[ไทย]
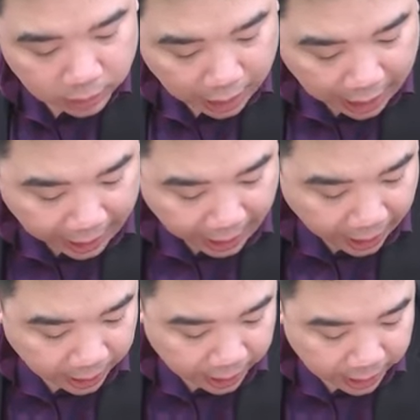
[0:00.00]
และ
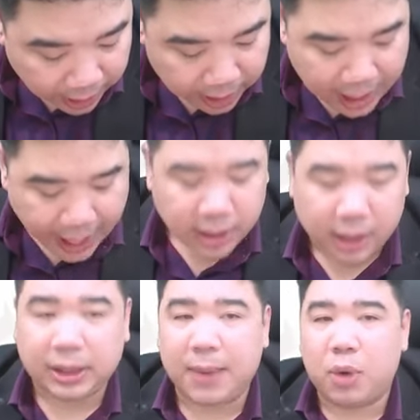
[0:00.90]
ได้เงิ
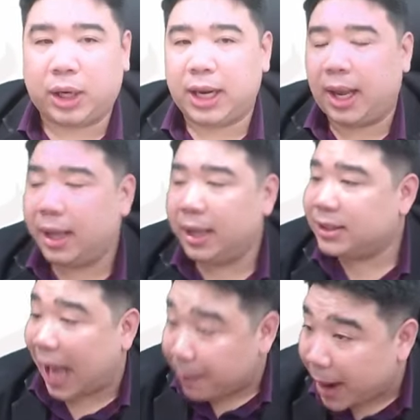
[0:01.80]
นทั้งหมดเนี่ย
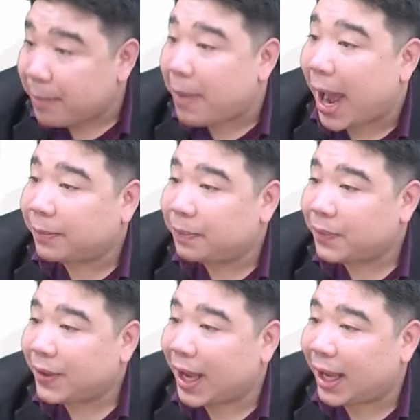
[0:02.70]
สามพันบาท
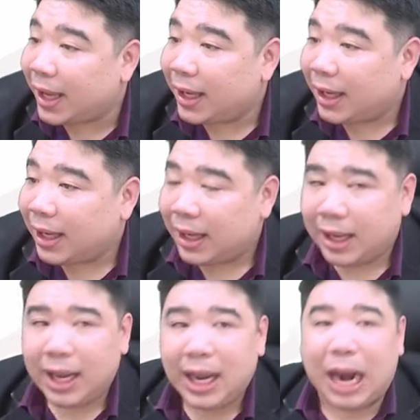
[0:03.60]
นะฮะ
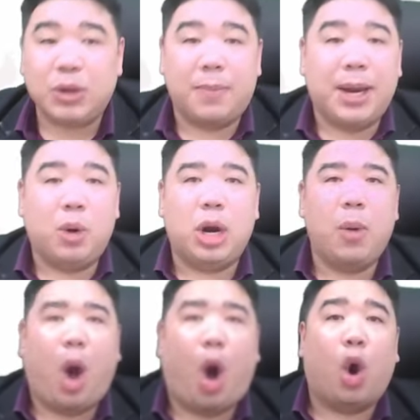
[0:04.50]
เรายังไม่รู้เลย
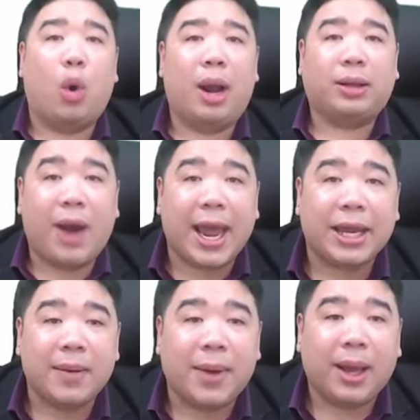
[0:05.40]
ว่าออกคนละเท่าไหร่
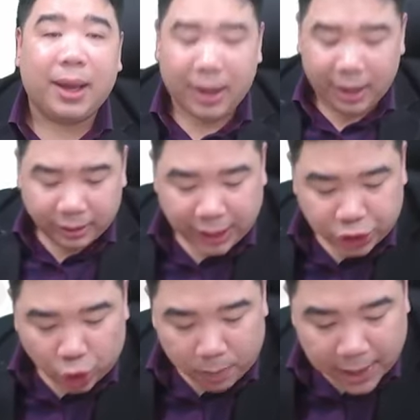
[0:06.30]
ใช่ไหมแต่
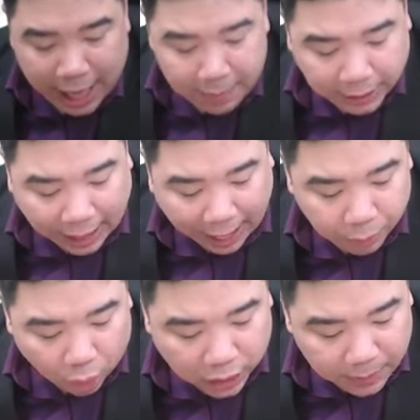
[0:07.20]
โจทย์มันดันไปถาม
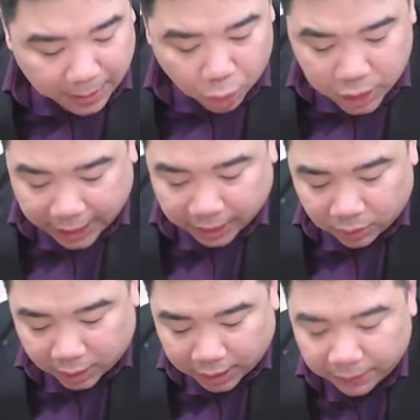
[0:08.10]
คนที่เป็นผู้หญิงทุ
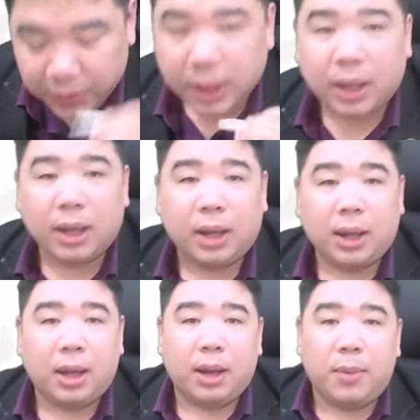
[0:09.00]
กคนนะ
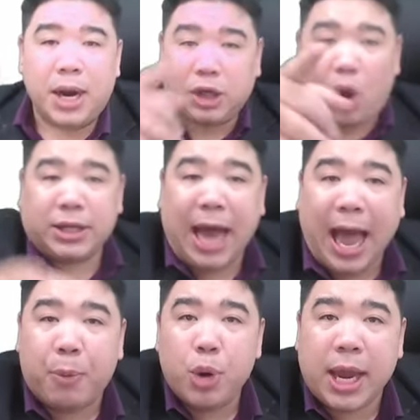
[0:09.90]
เพราะนั้นก่อนจะหา
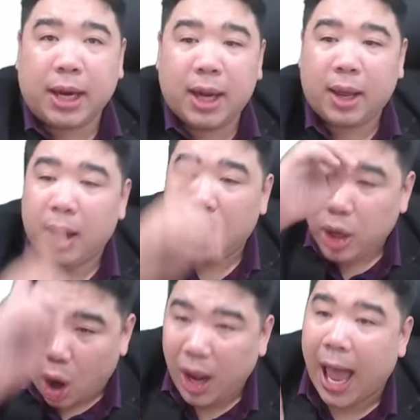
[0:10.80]
ผู้หญิงเนี่ย
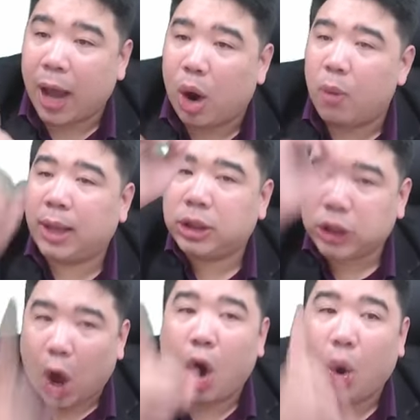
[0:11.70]
น้องหาก่อนว่า
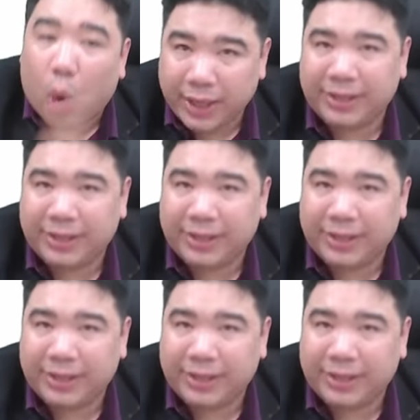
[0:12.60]
ต่อคน